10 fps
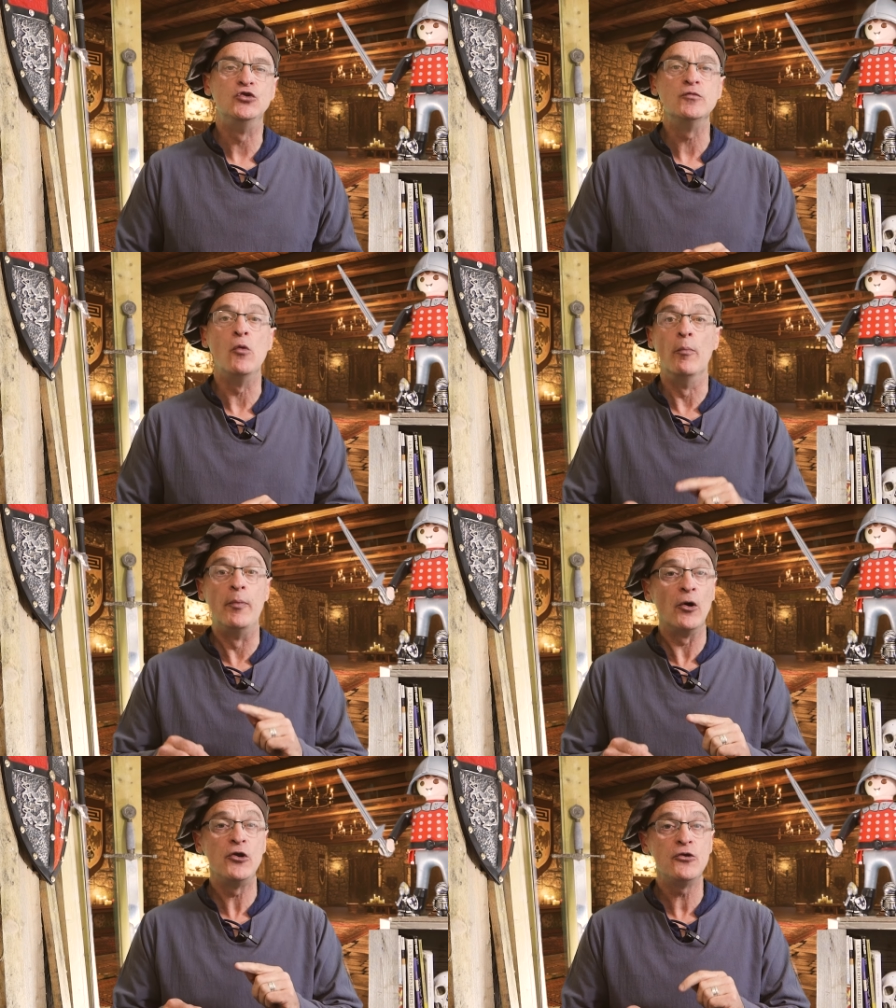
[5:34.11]
du mot
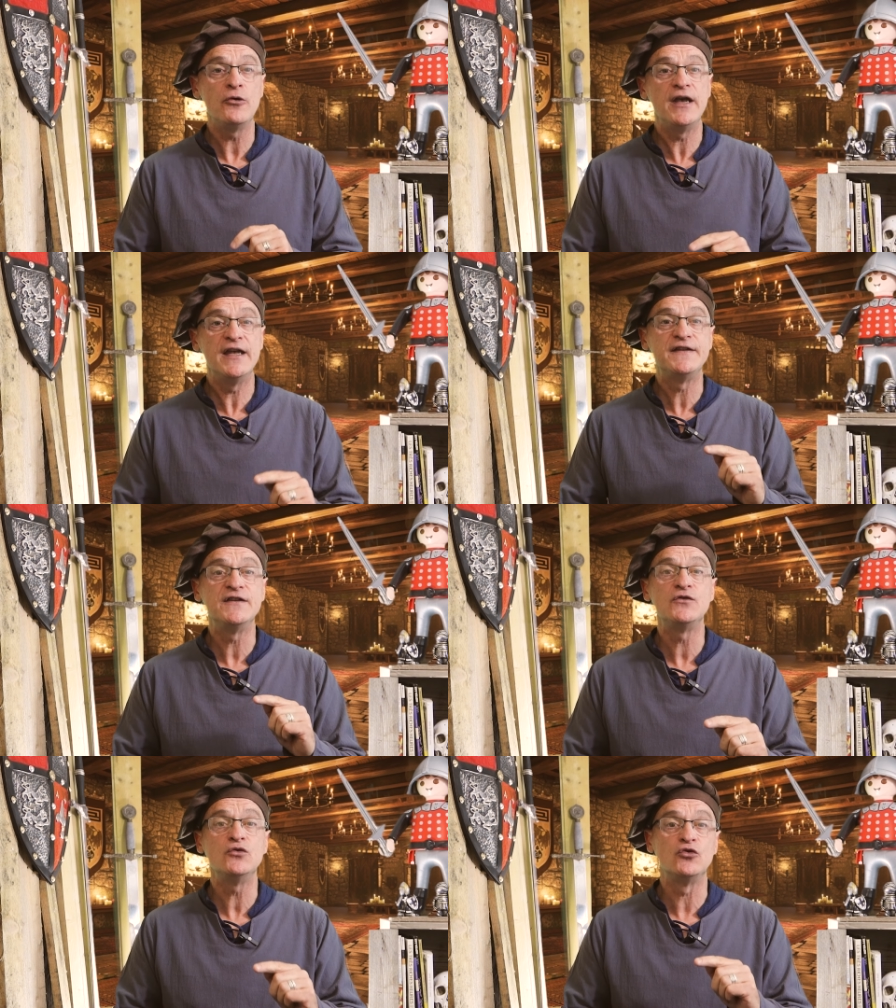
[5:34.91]
banlieue est
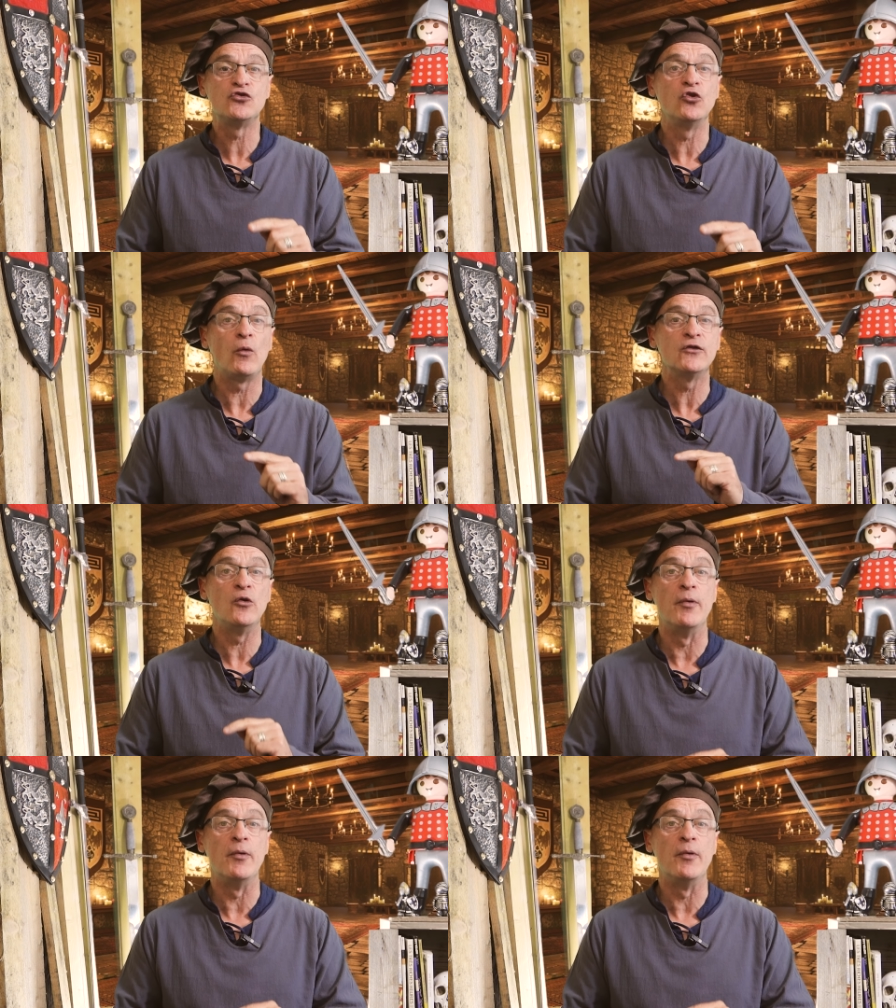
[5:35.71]
issue de ce droit de